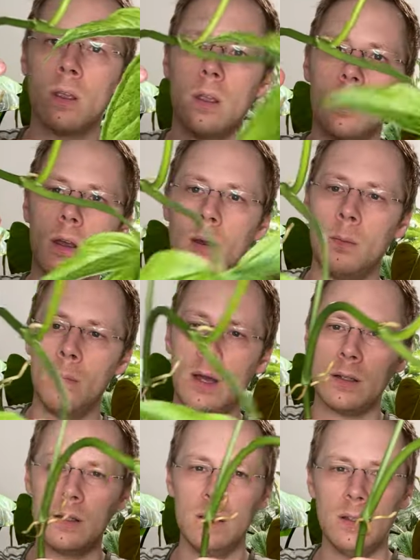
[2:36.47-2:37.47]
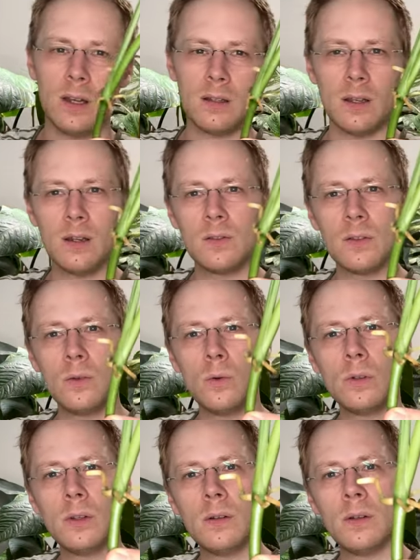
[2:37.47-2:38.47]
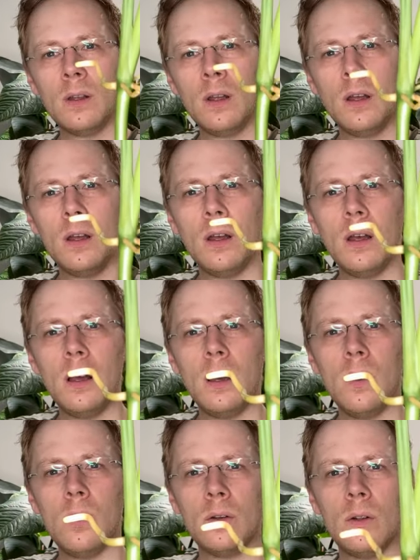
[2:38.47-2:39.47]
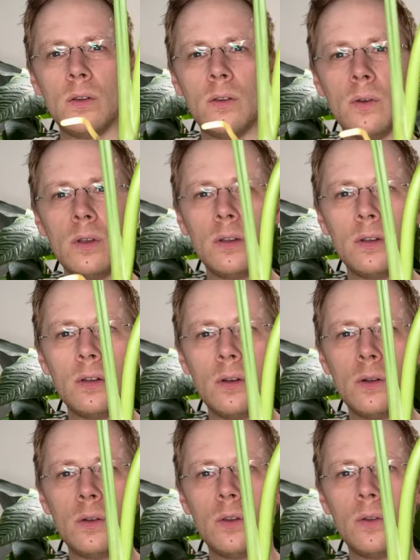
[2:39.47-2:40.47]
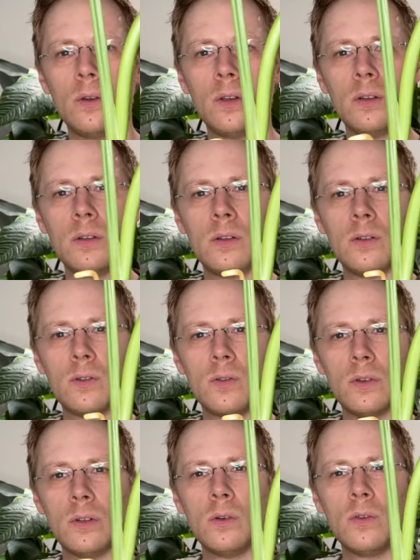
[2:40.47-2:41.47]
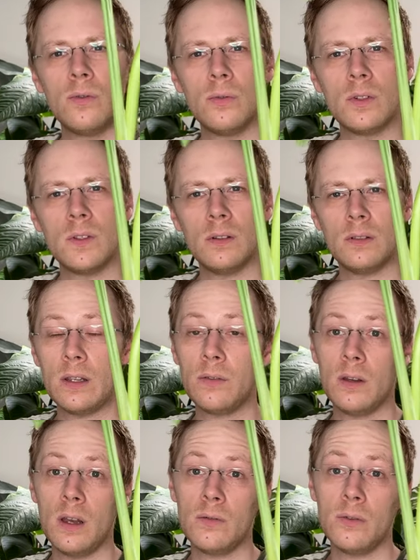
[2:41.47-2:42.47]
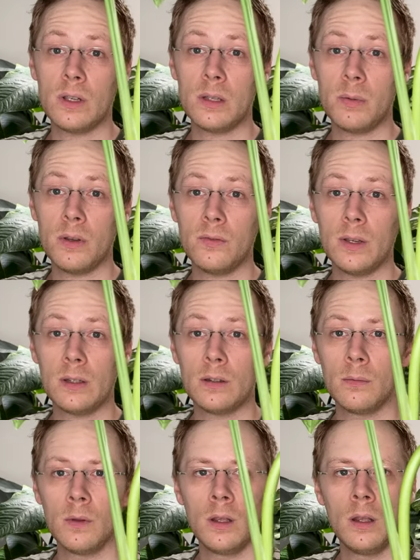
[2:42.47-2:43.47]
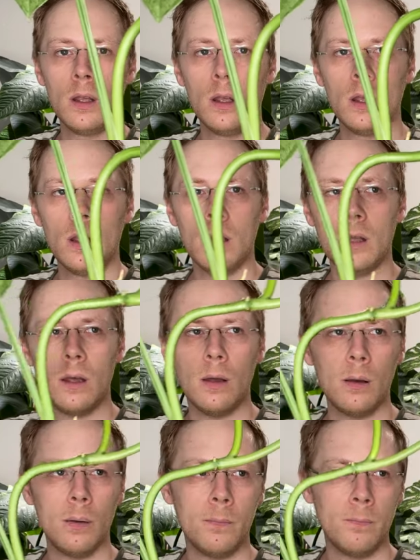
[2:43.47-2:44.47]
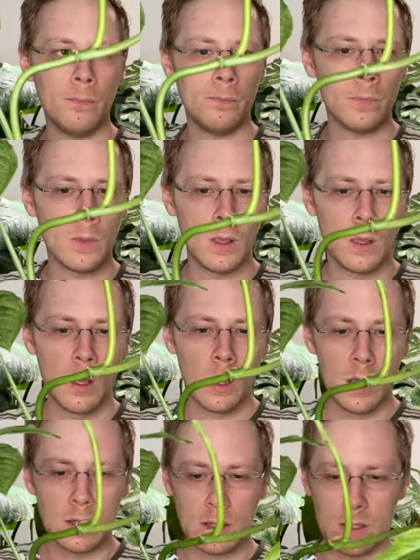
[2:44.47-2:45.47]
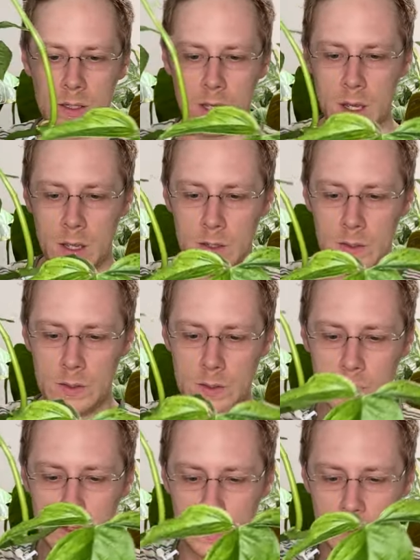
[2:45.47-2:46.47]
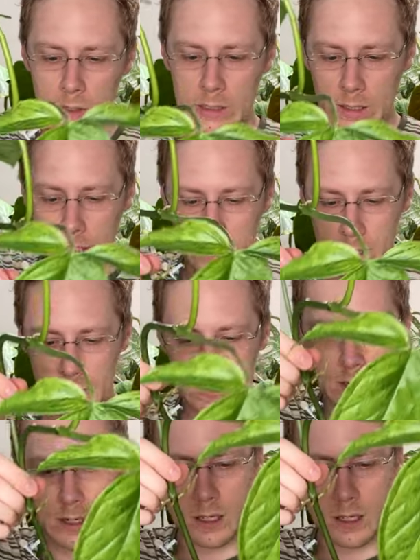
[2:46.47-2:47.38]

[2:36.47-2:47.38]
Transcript: ähm, hat, die, hat deine Syngonie auch noch solche, auch noch solche, schon solche Luftwurzeln. Das wäre halt wirklich perfekt. Ähm, das heißt, äh, ich erkläre dir jetzt halt